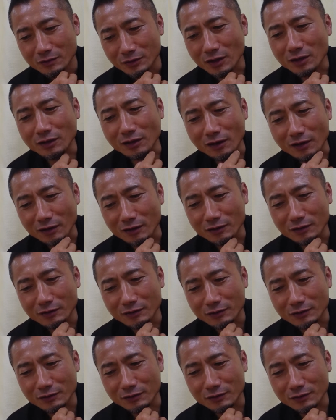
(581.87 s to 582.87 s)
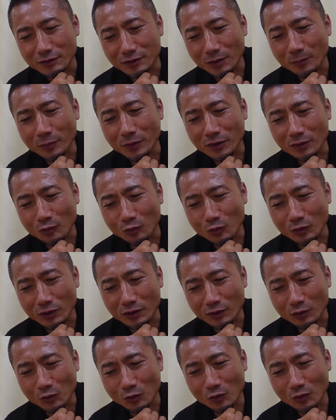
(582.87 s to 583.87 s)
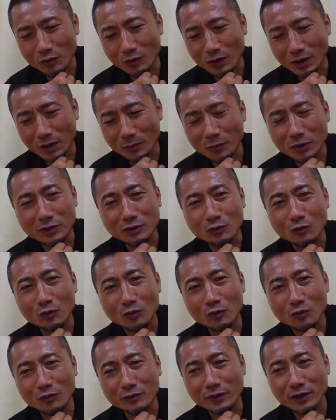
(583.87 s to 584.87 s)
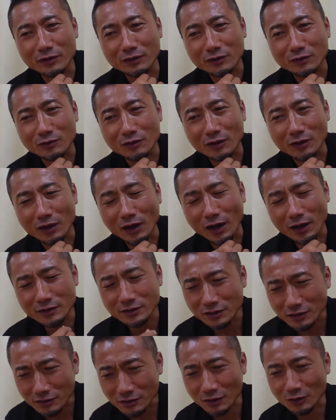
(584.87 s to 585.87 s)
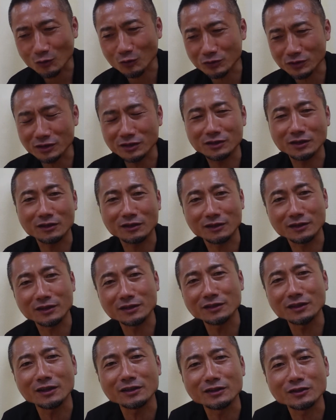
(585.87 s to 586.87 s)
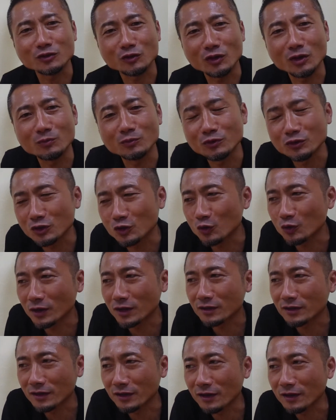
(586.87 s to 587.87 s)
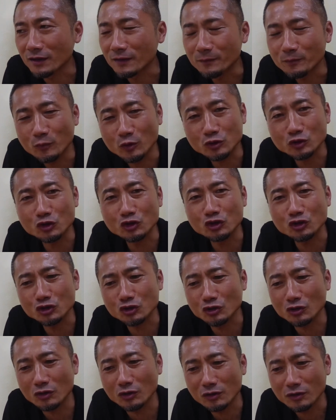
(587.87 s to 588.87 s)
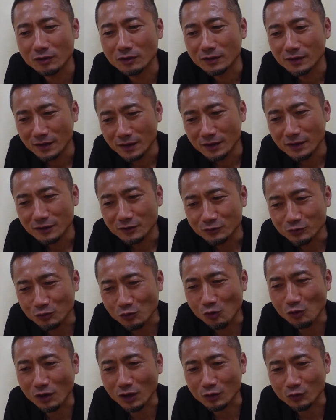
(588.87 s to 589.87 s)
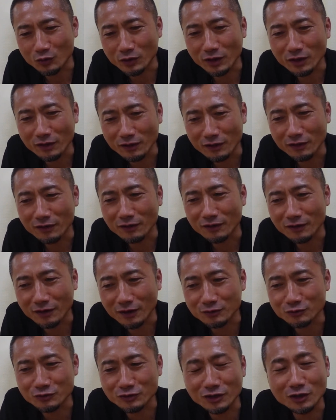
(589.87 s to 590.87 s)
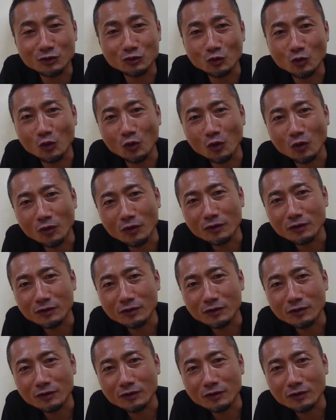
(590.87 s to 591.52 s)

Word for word: ただやっぱ俺こうあまりこう何て言うかねあっち行ったりこっち行ったりができないんですよね不器用なんでねもうずっと福岡のね、えー、かずちゃんとこ